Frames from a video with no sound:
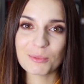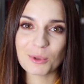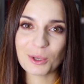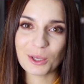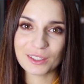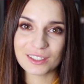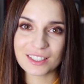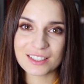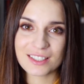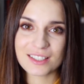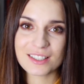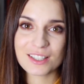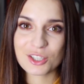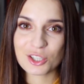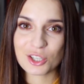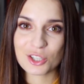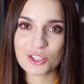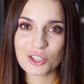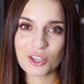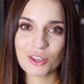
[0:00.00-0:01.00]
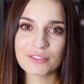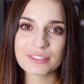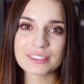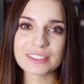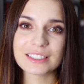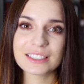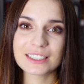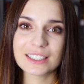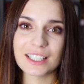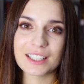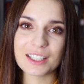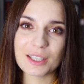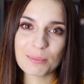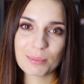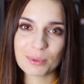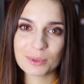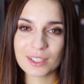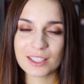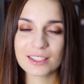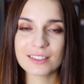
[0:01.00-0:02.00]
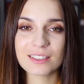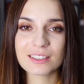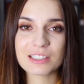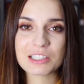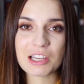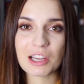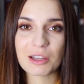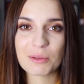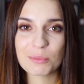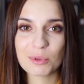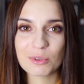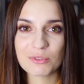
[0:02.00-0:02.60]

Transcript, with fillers: moich decyzji życiowych ani podjętych działań,